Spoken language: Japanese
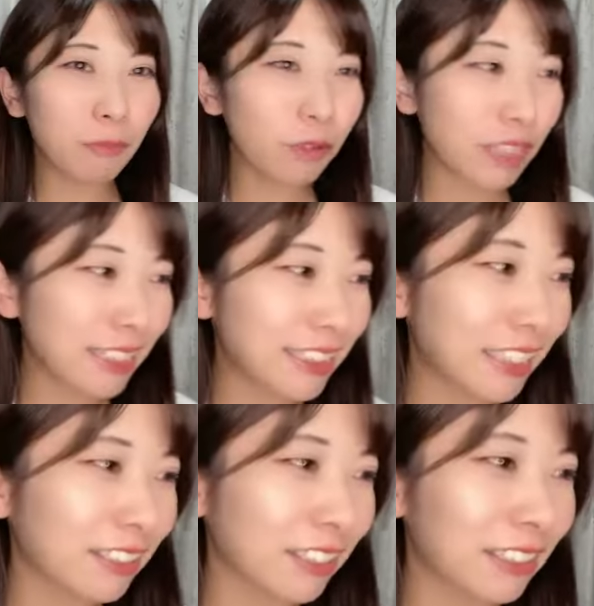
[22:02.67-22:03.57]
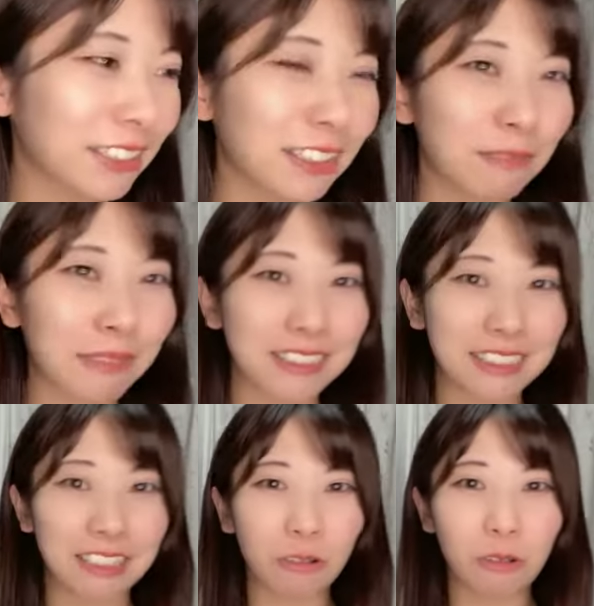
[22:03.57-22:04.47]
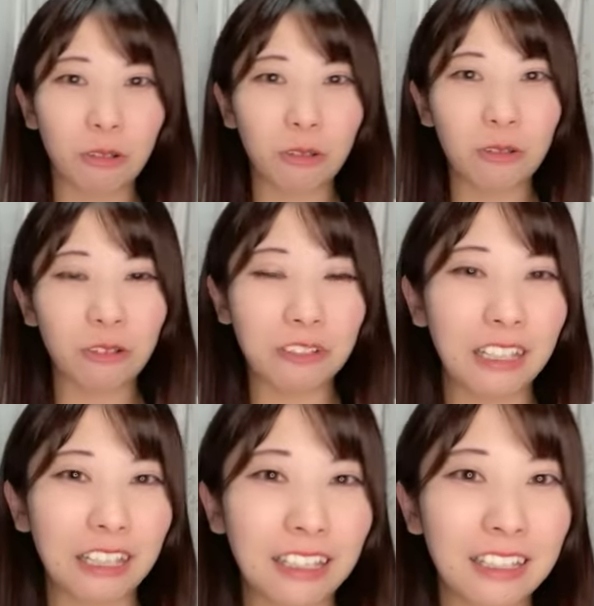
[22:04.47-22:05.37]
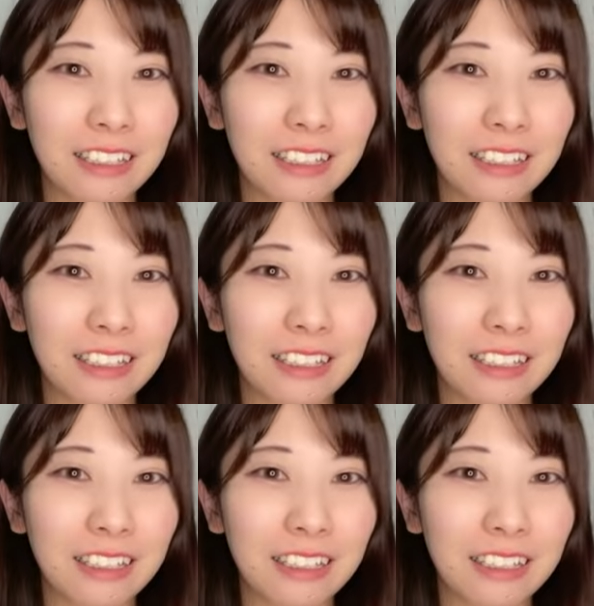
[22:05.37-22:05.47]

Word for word: 問題児だったからさマジで本当に